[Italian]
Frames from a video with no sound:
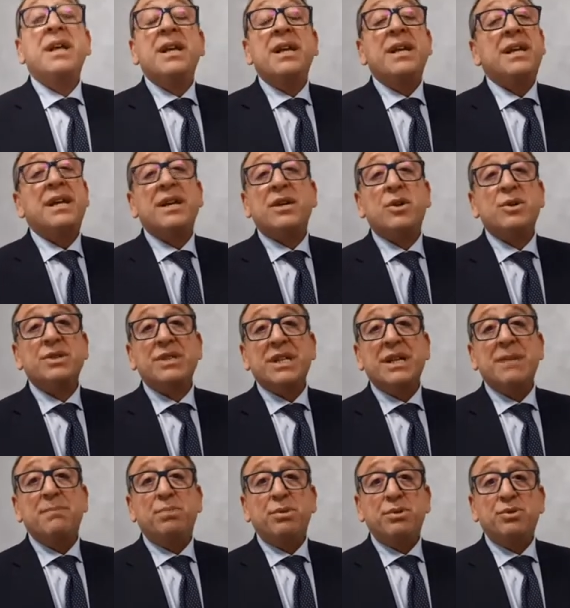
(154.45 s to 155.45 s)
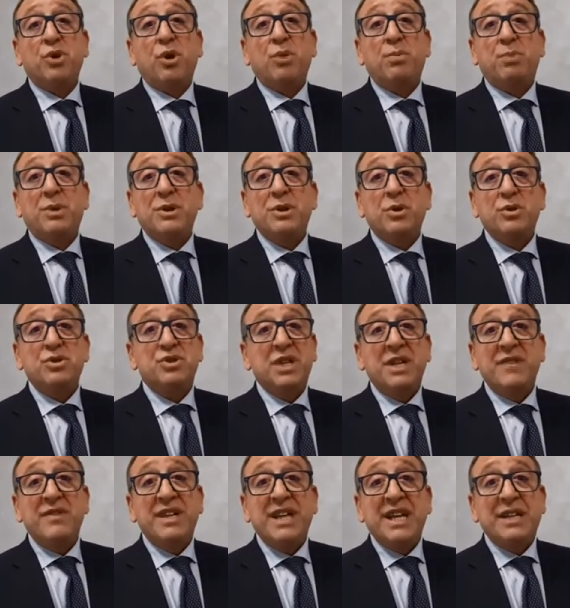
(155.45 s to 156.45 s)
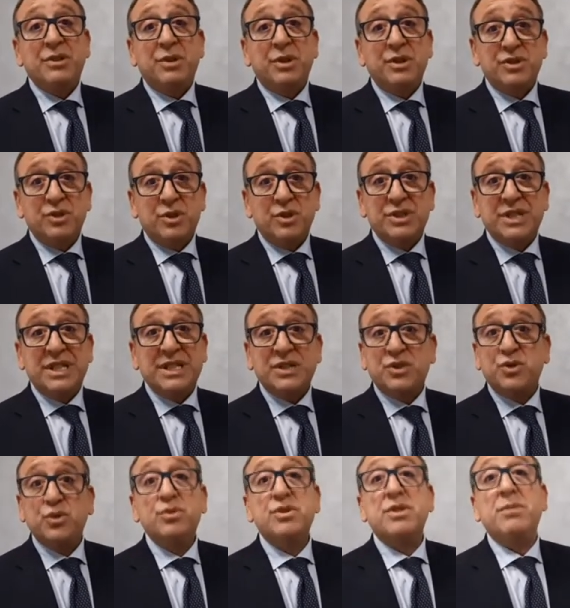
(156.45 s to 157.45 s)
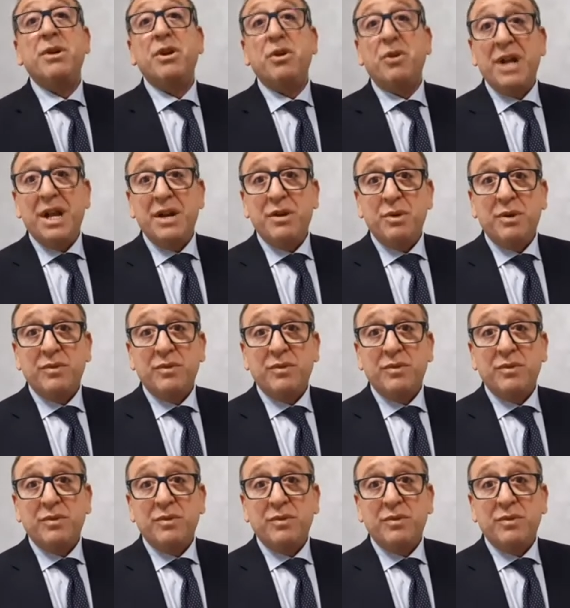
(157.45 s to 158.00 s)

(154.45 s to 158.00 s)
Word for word: eh, cosa che purtroppo ad oggi i navigator sono stati assunti ma non hanno